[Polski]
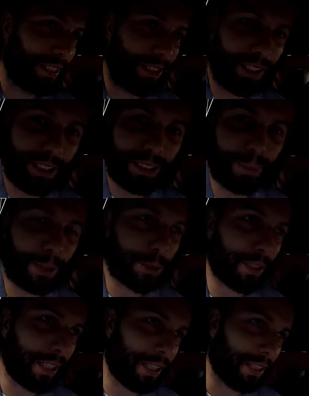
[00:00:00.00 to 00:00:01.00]
No i do
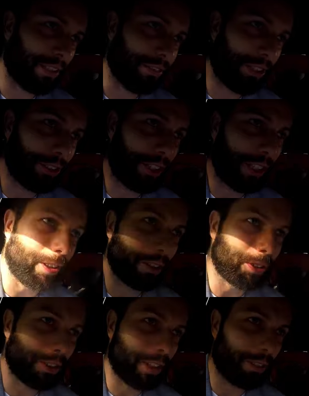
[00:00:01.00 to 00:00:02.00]
zobaczenia w niedzielę o
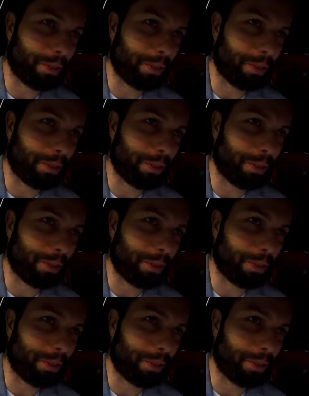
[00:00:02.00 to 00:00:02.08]
godzinie